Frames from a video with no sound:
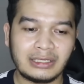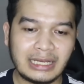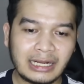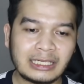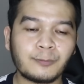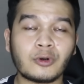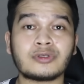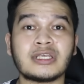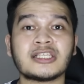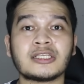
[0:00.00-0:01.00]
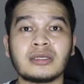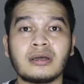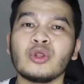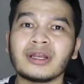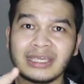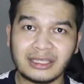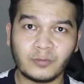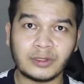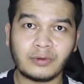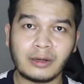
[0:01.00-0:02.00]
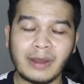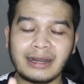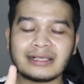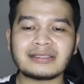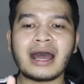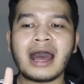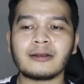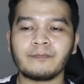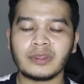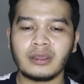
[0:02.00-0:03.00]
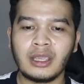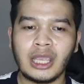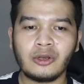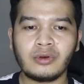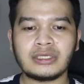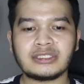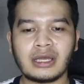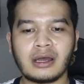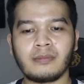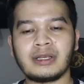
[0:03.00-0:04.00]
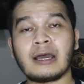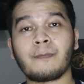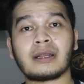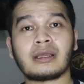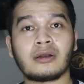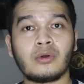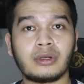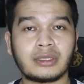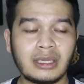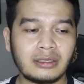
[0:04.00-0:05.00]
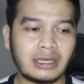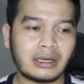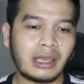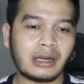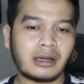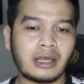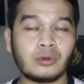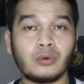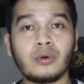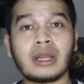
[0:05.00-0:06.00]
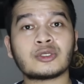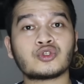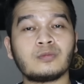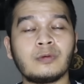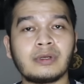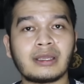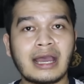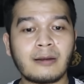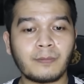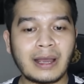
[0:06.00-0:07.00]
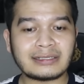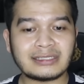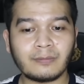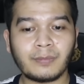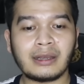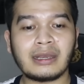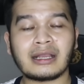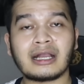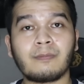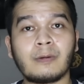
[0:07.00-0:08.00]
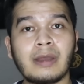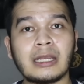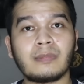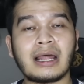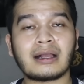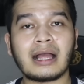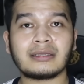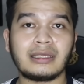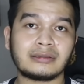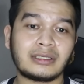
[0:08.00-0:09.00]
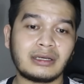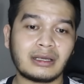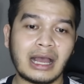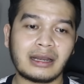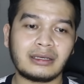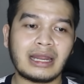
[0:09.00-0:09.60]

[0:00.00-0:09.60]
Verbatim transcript: Dari proses goal kick teman-teman. Pada saat Indonesia mendapatkan goal kick dari Hernando langsung memberikan passing pendek ke pemain belakang yang terdekat.